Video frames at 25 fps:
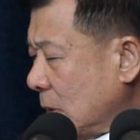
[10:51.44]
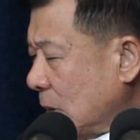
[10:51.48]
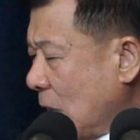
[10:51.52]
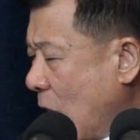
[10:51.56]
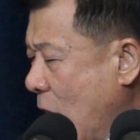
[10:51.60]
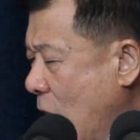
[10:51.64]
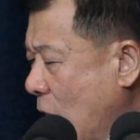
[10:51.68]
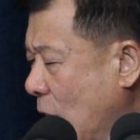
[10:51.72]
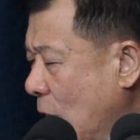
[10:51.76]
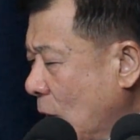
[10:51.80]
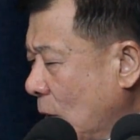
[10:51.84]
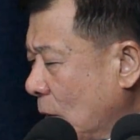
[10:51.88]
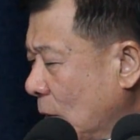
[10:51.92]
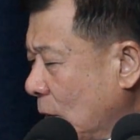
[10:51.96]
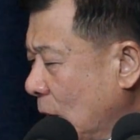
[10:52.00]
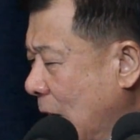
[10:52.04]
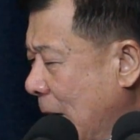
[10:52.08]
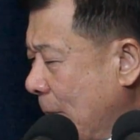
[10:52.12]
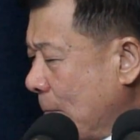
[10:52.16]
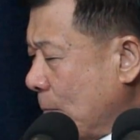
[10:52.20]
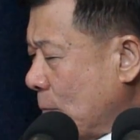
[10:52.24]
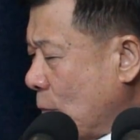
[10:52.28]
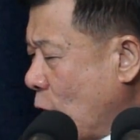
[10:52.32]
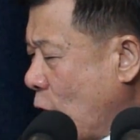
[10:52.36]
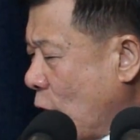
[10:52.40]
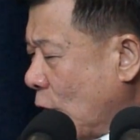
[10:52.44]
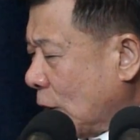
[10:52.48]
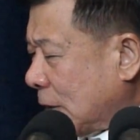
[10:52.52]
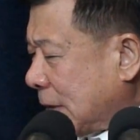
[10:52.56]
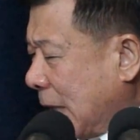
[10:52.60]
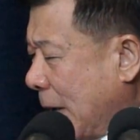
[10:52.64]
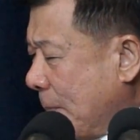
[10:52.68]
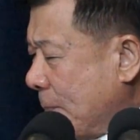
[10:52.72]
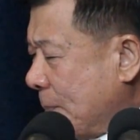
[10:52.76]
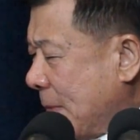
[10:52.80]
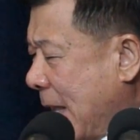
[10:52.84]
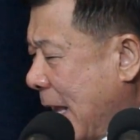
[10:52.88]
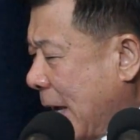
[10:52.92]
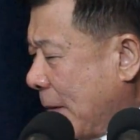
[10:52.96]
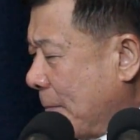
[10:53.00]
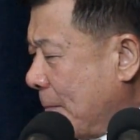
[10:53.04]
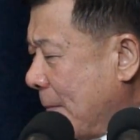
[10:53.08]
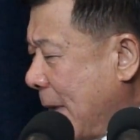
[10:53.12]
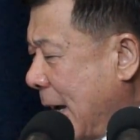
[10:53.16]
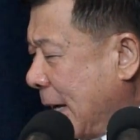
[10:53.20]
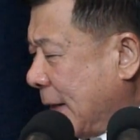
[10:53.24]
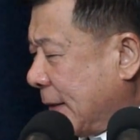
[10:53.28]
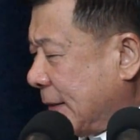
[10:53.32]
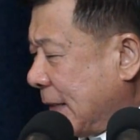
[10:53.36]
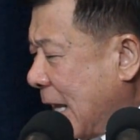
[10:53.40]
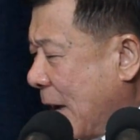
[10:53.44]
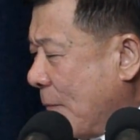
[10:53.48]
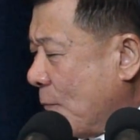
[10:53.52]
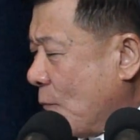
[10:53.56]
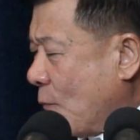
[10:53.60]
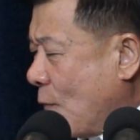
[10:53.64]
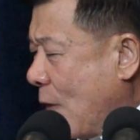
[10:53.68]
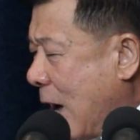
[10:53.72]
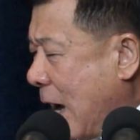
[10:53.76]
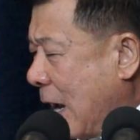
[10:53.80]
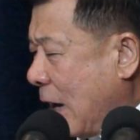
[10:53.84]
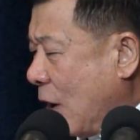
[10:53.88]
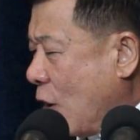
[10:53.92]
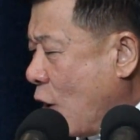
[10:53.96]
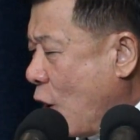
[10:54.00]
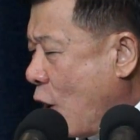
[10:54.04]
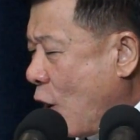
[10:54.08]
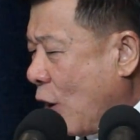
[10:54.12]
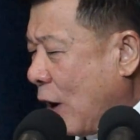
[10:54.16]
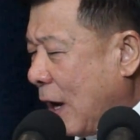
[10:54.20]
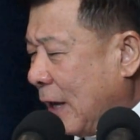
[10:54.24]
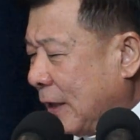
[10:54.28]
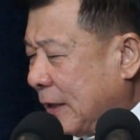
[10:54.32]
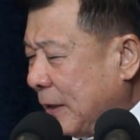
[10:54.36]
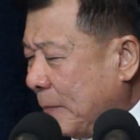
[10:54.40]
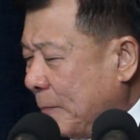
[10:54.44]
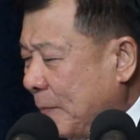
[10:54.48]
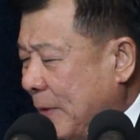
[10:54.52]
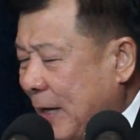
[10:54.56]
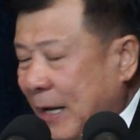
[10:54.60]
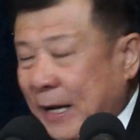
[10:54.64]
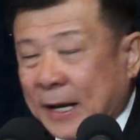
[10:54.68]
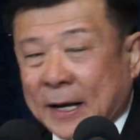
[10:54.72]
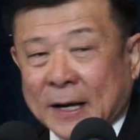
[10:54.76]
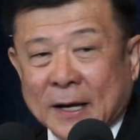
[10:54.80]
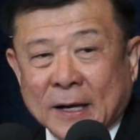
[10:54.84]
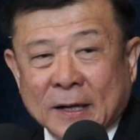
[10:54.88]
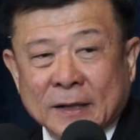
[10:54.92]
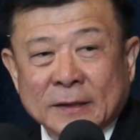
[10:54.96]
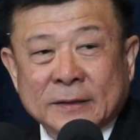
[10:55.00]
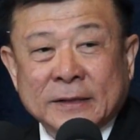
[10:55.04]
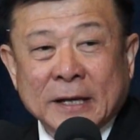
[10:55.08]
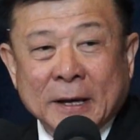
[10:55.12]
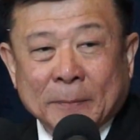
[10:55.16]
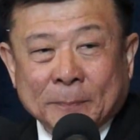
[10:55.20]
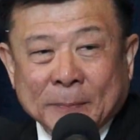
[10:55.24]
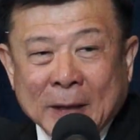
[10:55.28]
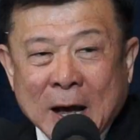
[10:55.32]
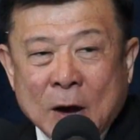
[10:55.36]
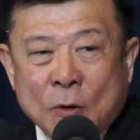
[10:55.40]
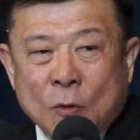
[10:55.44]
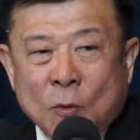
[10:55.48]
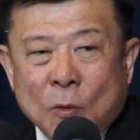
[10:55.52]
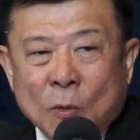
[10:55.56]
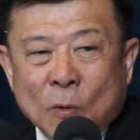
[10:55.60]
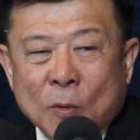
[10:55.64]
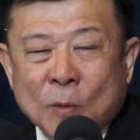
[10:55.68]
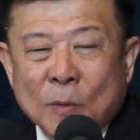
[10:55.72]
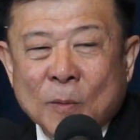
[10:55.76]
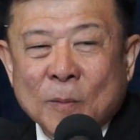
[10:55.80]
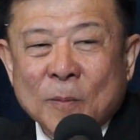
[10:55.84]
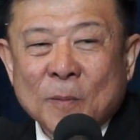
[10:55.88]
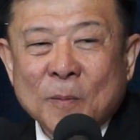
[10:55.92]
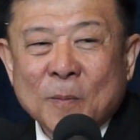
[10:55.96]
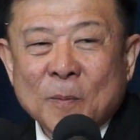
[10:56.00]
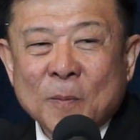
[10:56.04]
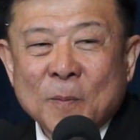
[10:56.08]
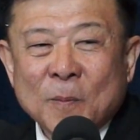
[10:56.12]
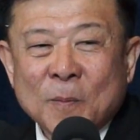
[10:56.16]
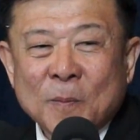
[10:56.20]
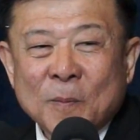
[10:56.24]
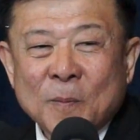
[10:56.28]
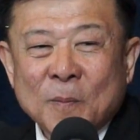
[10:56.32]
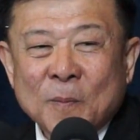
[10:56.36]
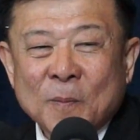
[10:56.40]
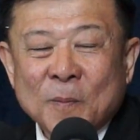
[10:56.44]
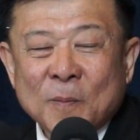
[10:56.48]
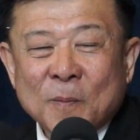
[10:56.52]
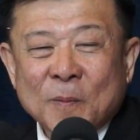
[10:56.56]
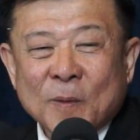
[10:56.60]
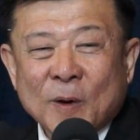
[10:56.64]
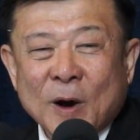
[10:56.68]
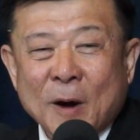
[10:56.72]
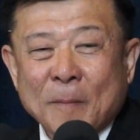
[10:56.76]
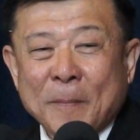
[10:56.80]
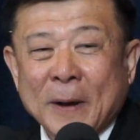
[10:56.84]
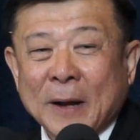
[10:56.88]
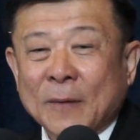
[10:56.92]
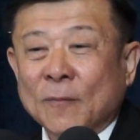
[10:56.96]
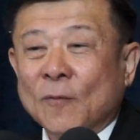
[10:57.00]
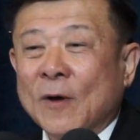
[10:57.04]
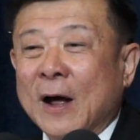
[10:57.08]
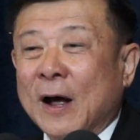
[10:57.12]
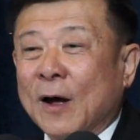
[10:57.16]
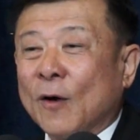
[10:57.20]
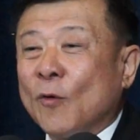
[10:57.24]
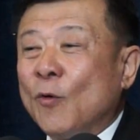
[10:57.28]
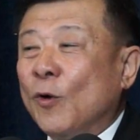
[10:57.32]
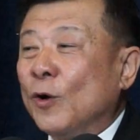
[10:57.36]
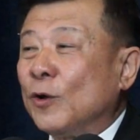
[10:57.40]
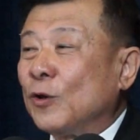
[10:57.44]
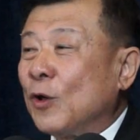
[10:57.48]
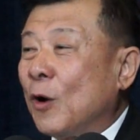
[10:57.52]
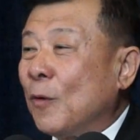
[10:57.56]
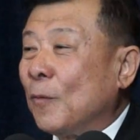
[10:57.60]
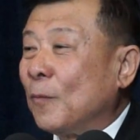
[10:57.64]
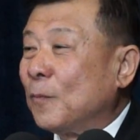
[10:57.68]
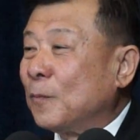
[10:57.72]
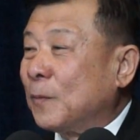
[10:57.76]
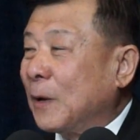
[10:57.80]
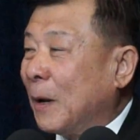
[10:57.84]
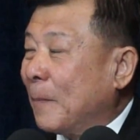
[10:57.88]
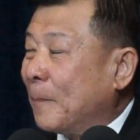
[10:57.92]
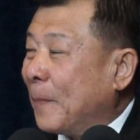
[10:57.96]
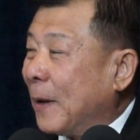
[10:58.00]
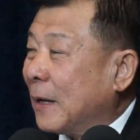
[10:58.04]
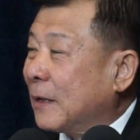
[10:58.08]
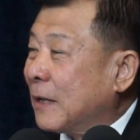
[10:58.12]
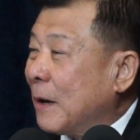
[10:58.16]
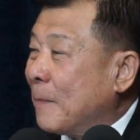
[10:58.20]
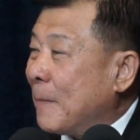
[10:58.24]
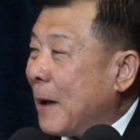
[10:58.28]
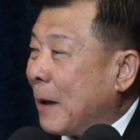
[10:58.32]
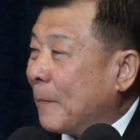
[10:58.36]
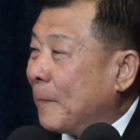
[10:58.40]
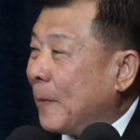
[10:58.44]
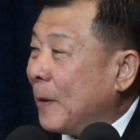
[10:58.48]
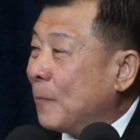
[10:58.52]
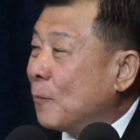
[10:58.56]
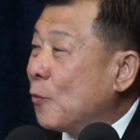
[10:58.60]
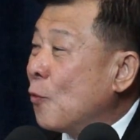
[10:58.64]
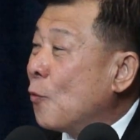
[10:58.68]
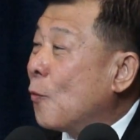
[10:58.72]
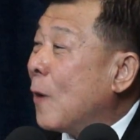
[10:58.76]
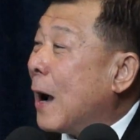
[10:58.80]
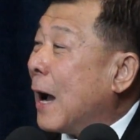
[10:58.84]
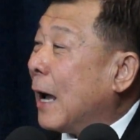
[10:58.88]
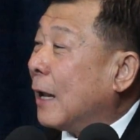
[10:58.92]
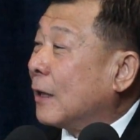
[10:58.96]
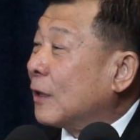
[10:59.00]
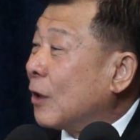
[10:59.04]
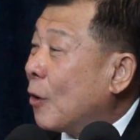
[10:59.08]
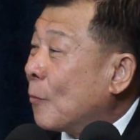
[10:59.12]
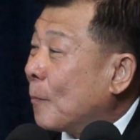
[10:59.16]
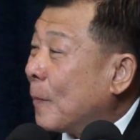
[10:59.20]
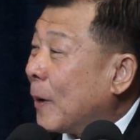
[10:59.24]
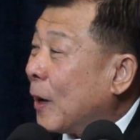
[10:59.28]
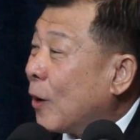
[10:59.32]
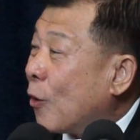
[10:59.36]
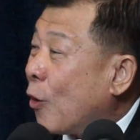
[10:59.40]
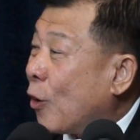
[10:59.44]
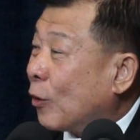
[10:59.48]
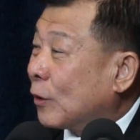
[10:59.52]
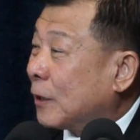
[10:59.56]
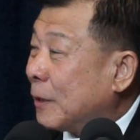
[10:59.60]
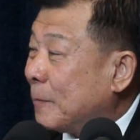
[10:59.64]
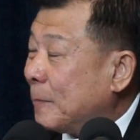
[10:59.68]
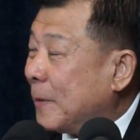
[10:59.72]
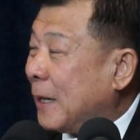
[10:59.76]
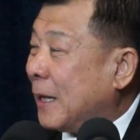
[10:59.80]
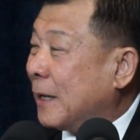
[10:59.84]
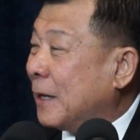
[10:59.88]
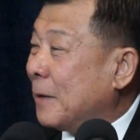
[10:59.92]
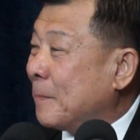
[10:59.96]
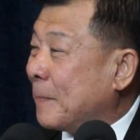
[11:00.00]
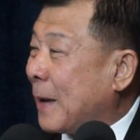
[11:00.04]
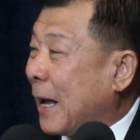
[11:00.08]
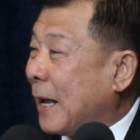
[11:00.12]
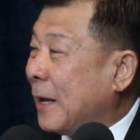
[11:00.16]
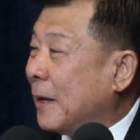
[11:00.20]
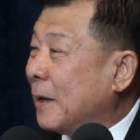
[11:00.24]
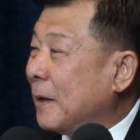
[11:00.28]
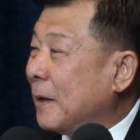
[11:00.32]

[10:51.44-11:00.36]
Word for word: ต้องดำรงตำแหน่งไม่ ต่ำกว่า รองอธิบดีหรือเทียบเท่า ก็เป็นว่าคนต้องจะเป็นสมัครเป็นผู้ว่าต้องเป็นรองอธิบดีขึ้นไป